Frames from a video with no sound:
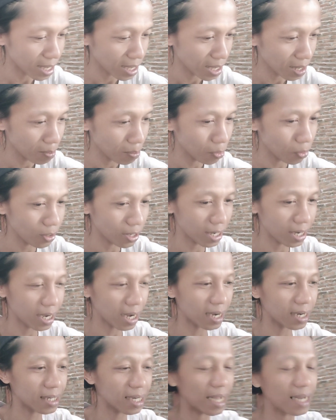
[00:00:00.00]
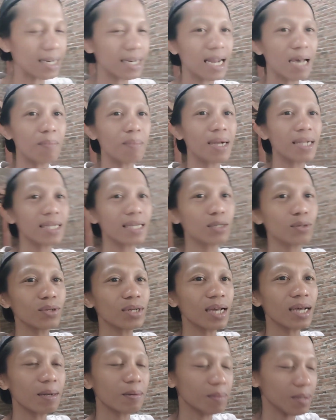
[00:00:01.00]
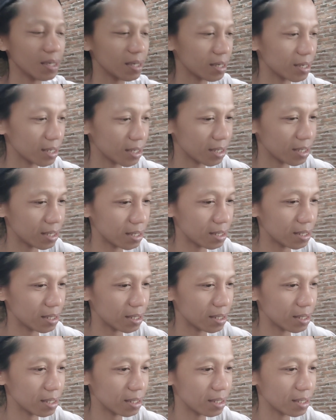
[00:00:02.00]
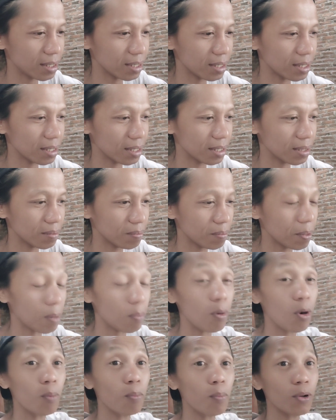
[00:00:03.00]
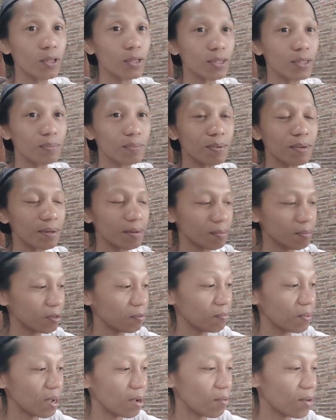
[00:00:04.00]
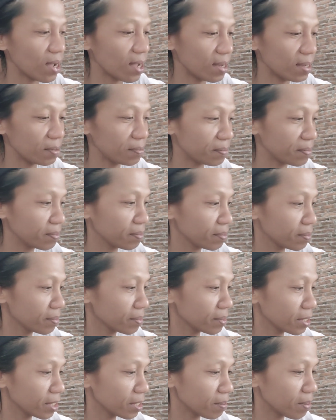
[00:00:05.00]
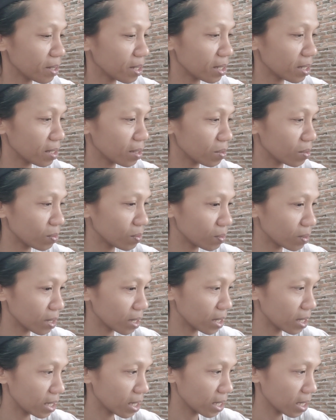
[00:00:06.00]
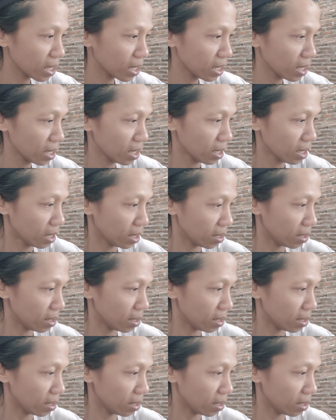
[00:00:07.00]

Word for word: mungkin karena dari namanya sudah uh, berbobot wibawa seperti itu hmm.